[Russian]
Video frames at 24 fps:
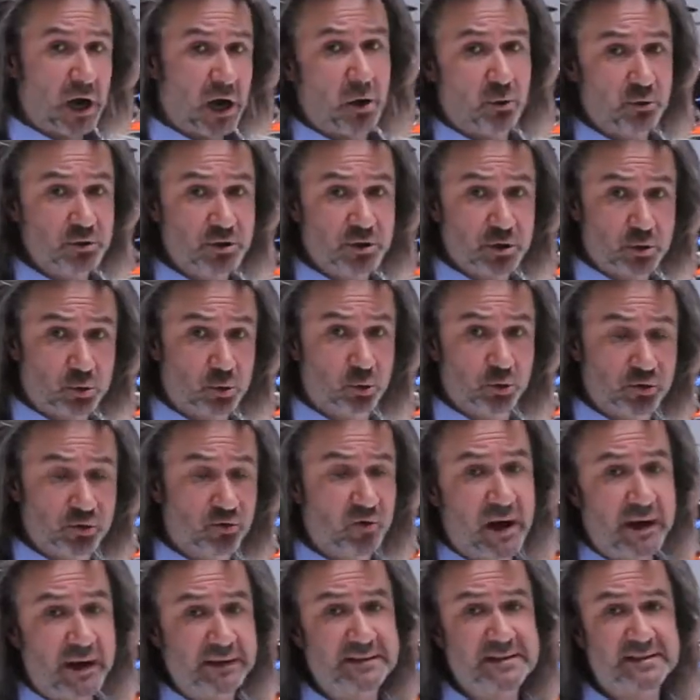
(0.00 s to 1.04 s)
Audi
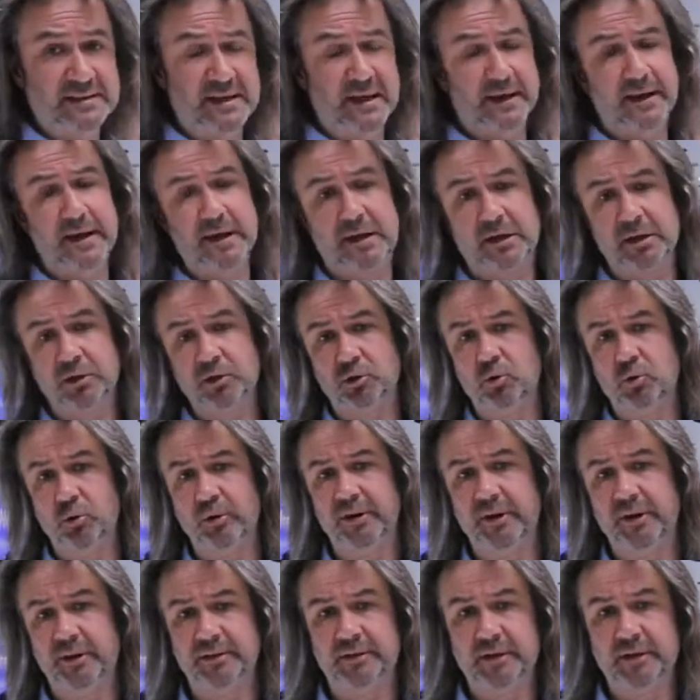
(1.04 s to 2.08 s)
Q2 – это скорее
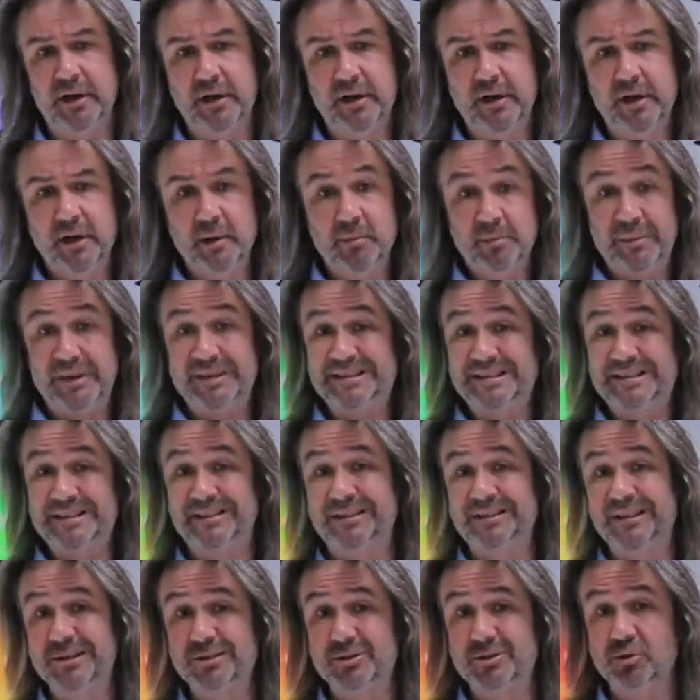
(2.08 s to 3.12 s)
конкурент
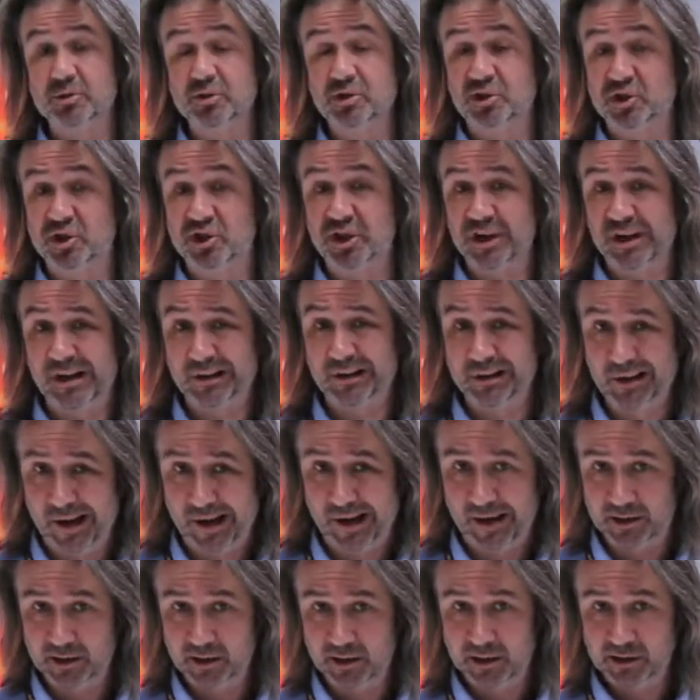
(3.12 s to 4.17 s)
Мерседесу
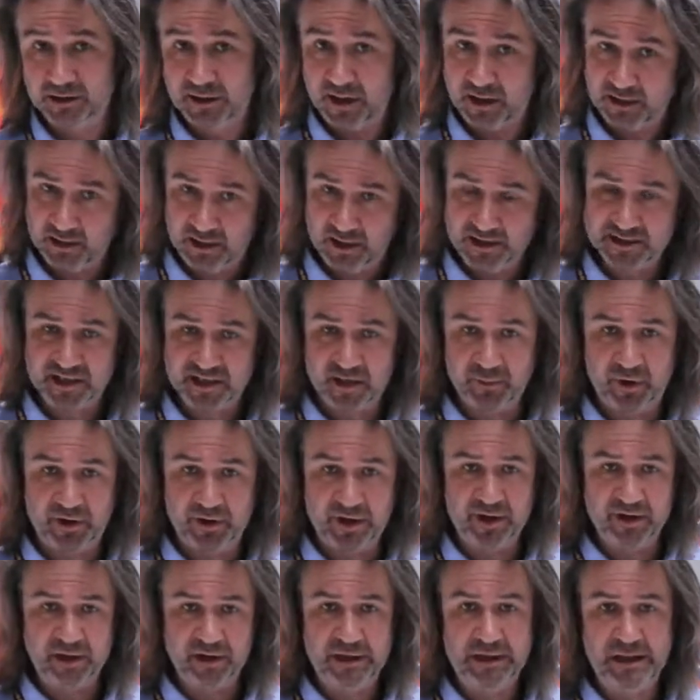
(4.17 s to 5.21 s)
GLA – на английский
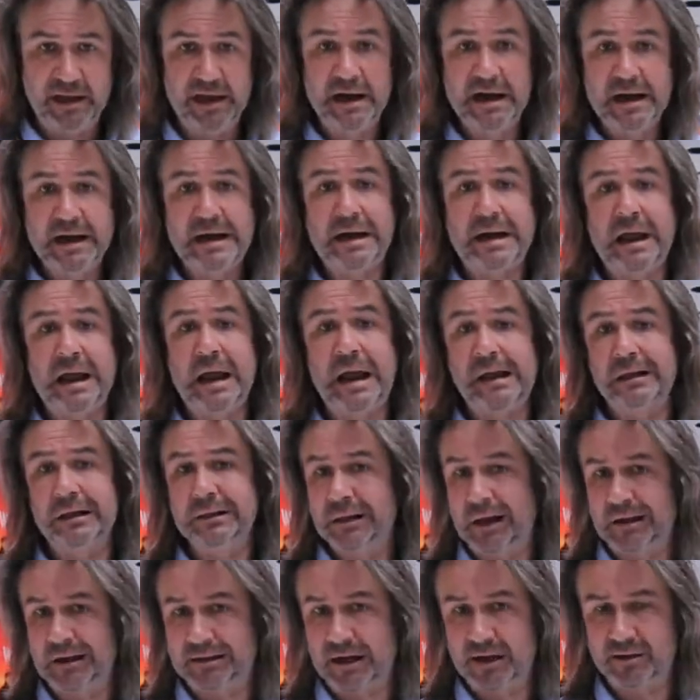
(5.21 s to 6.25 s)
манер, или
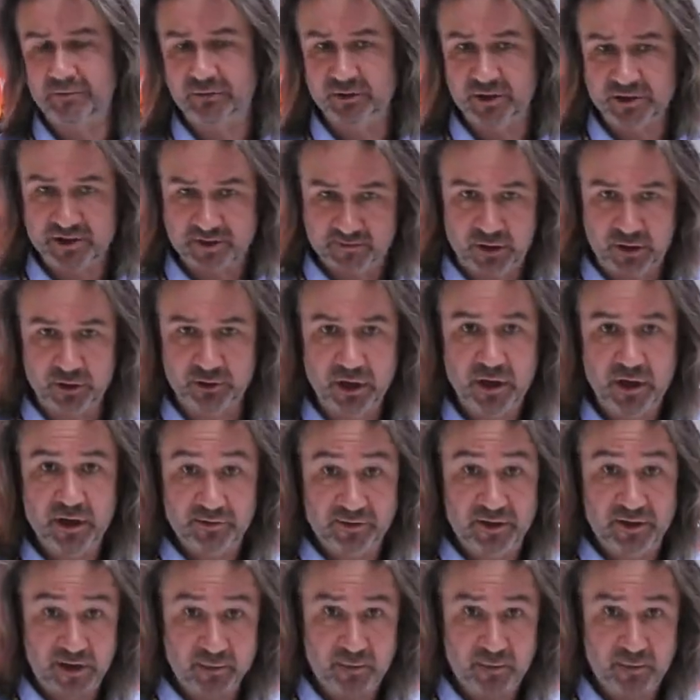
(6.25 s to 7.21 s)
ГЛА, как его называют в